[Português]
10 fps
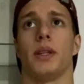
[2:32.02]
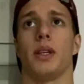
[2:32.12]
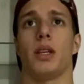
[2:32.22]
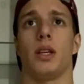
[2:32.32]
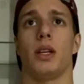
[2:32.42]

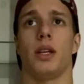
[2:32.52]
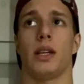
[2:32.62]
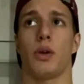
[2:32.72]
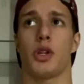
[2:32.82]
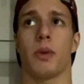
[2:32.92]
E, e
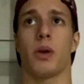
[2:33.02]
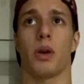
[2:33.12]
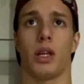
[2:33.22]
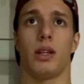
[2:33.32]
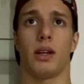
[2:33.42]
na última
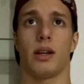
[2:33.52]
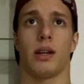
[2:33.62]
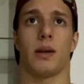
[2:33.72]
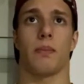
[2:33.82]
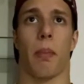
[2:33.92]

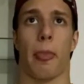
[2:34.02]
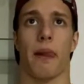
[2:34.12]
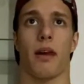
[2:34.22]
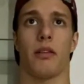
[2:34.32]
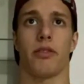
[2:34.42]
corrida,
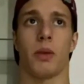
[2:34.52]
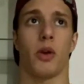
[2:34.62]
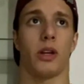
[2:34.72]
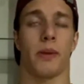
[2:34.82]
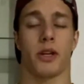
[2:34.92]
é, foi uma
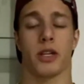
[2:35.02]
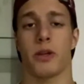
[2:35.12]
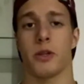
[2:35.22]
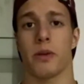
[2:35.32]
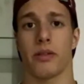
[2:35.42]
corrida
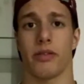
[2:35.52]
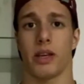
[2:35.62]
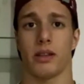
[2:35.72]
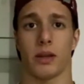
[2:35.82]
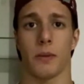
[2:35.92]
praticamente
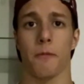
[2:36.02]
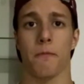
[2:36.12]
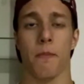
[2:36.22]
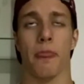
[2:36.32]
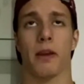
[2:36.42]
perfeita
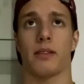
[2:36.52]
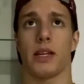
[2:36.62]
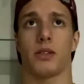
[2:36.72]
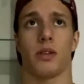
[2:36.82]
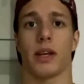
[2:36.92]

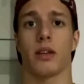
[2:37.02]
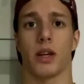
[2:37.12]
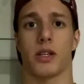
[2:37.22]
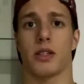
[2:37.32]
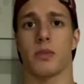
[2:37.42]
dentro daquilo que
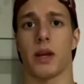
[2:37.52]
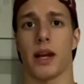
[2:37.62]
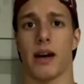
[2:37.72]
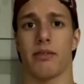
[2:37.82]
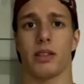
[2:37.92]
a gente
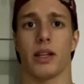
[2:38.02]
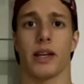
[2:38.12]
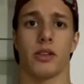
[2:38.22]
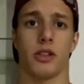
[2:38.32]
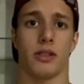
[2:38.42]
esperava,
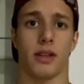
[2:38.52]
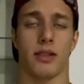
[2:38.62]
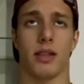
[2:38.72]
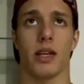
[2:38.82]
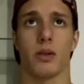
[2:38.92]
largando de
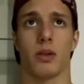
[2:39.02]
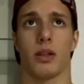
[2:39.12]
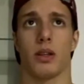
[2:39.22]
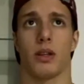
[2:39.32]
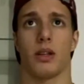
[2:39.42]
terceiro,
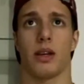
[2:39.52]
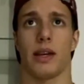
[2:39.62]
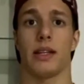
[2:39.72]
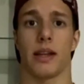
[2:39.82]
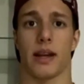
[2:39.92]
é,
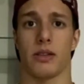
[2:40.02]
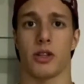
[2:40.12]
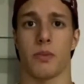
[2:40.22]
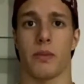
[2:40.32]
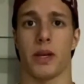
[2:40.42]
ele largando de
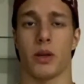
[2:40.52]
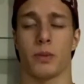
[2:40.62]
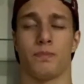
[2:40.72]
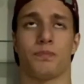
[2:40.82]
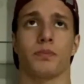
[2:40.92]
primeiro.